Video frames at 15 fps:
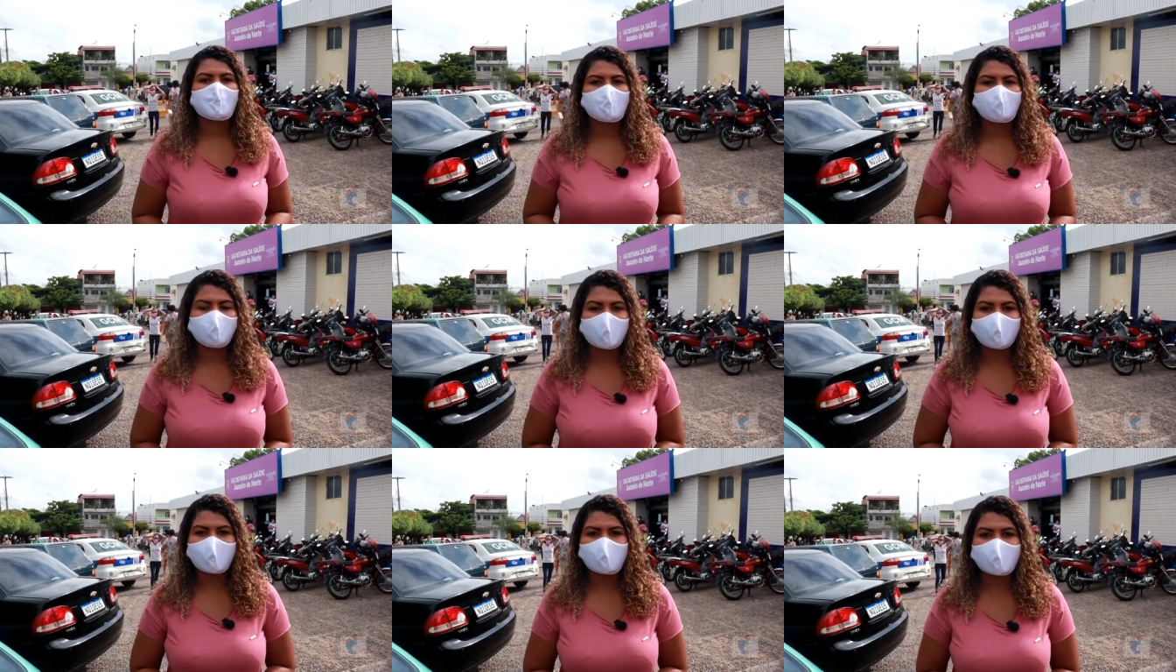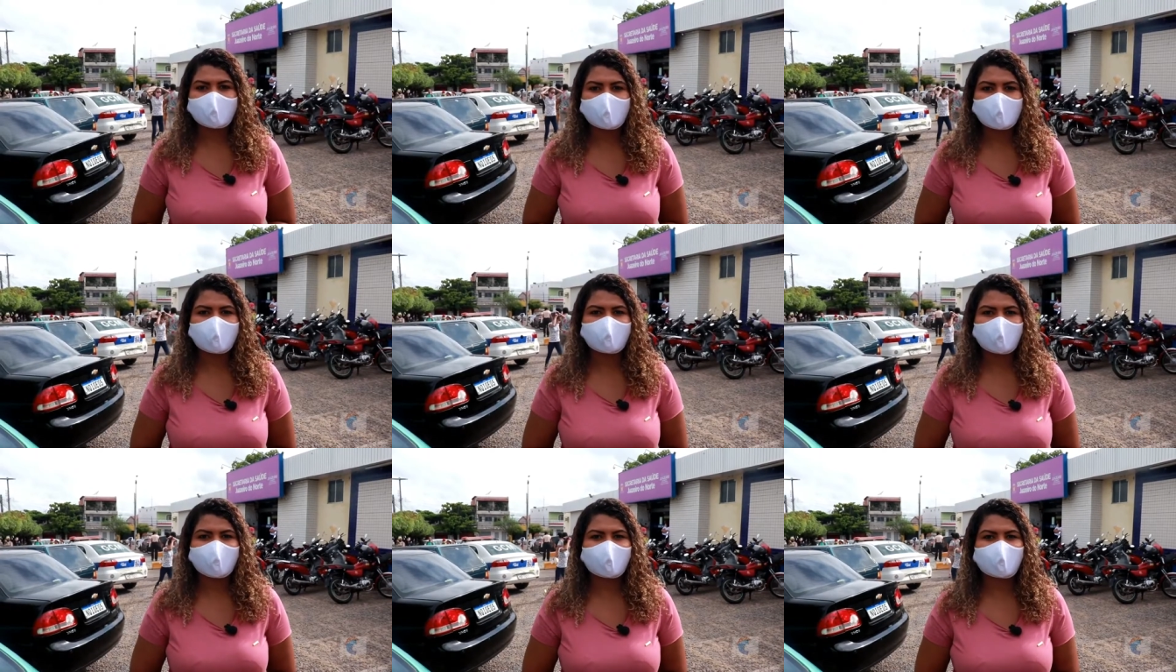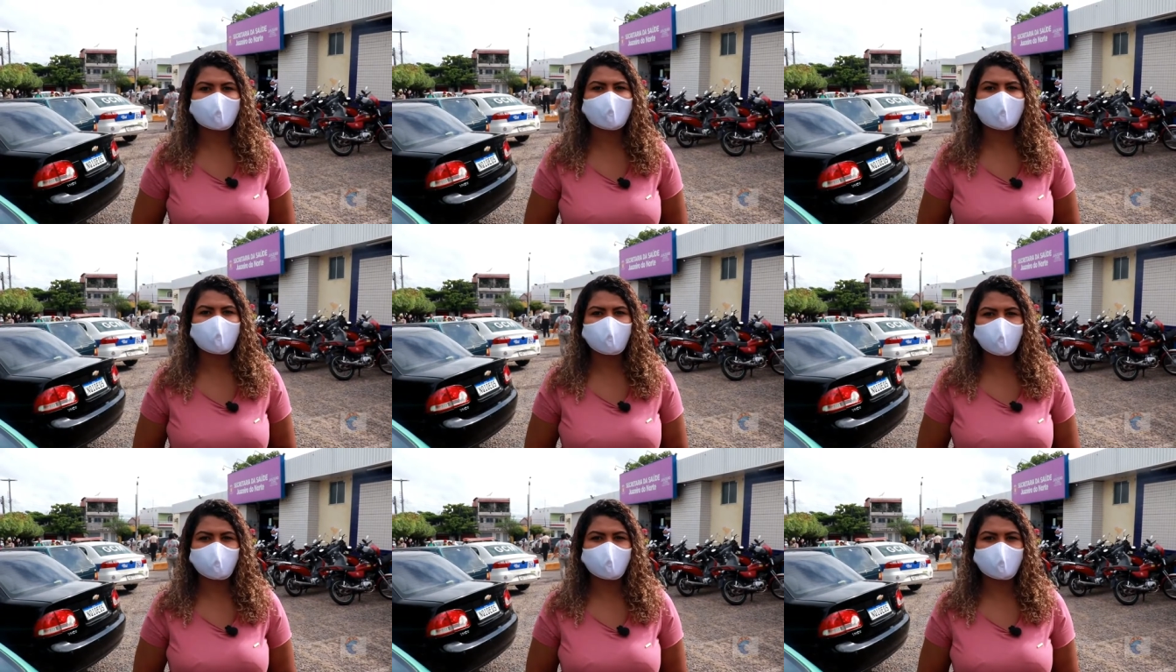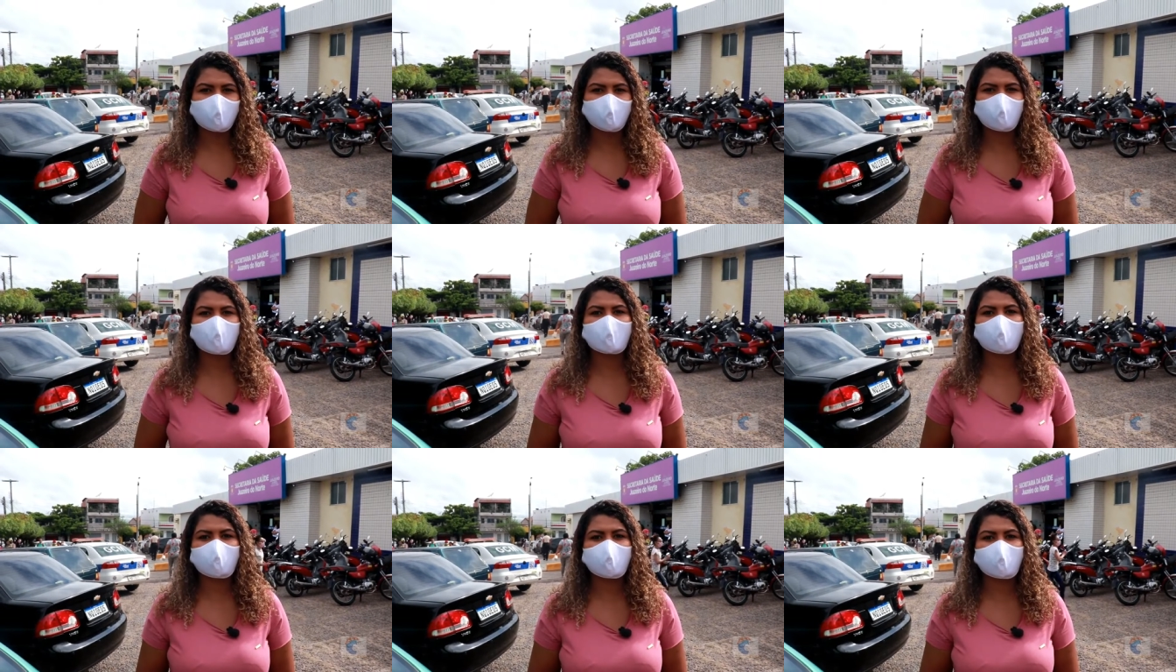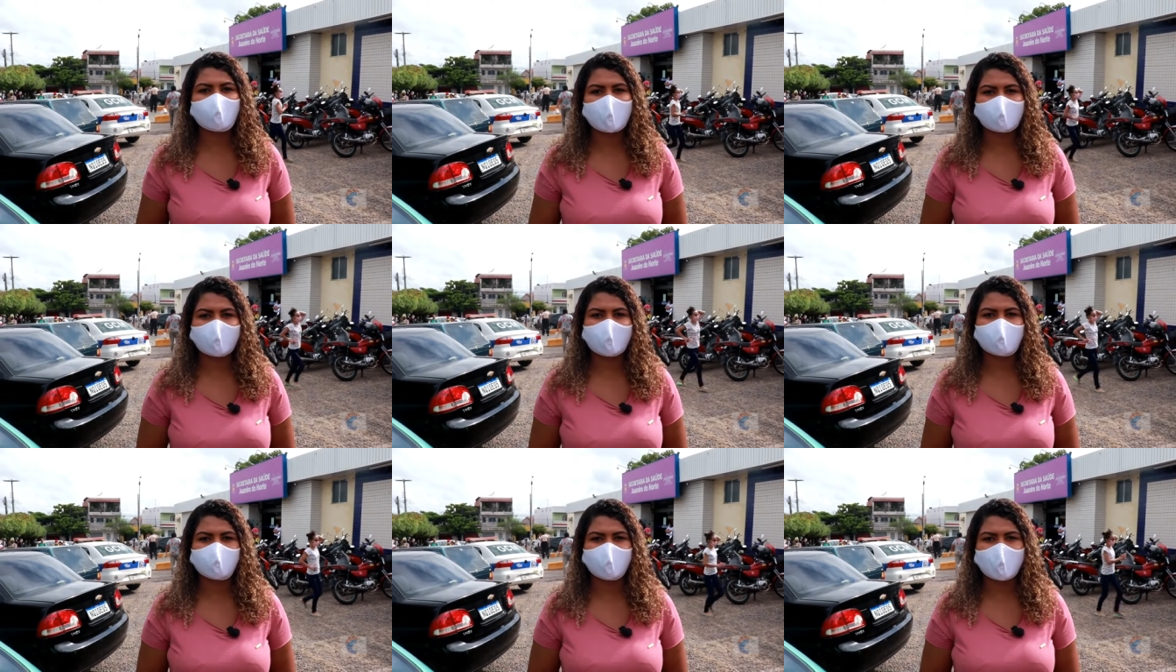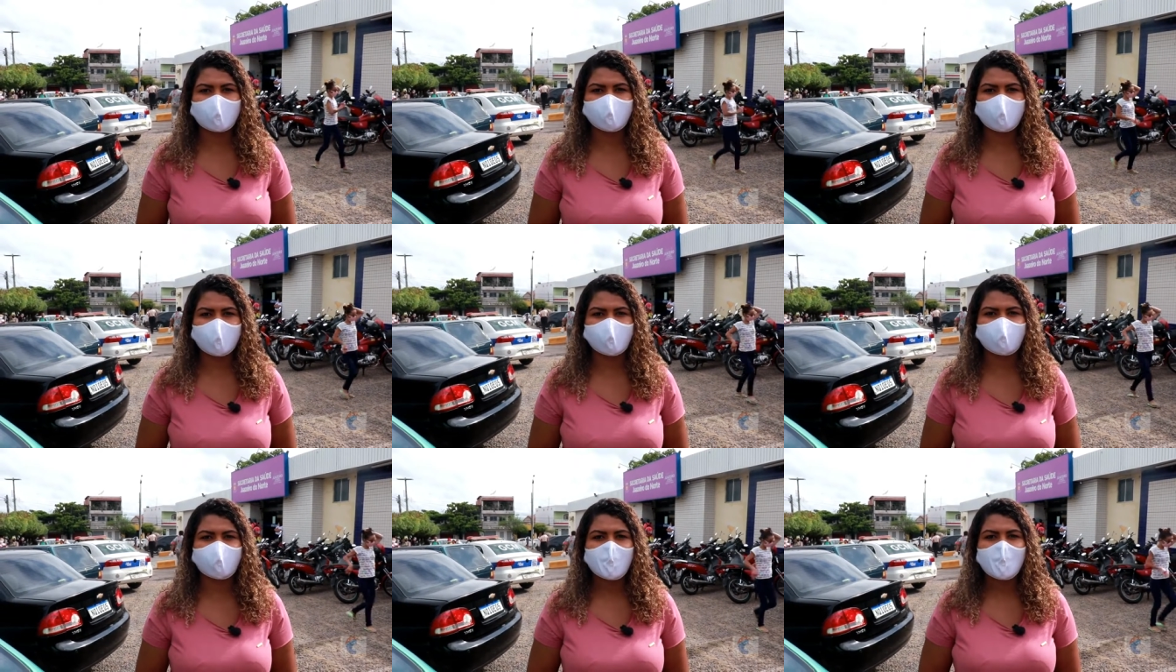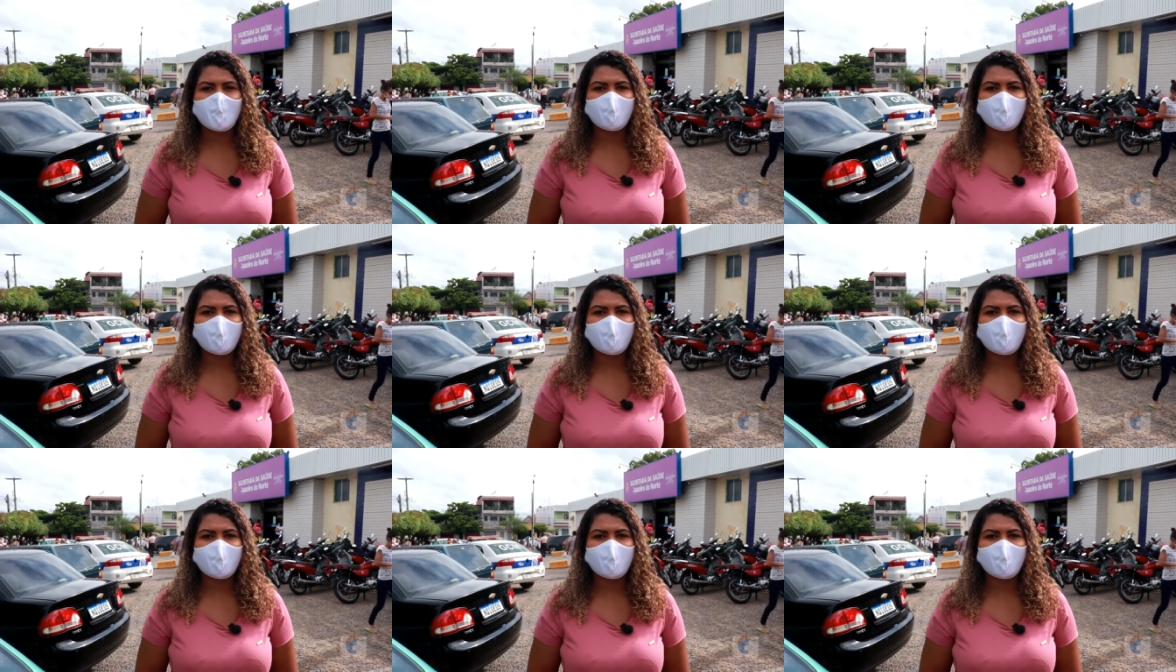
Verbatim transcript: E para você que quiser fazer denúncias ou sugestões de matérias para a gente,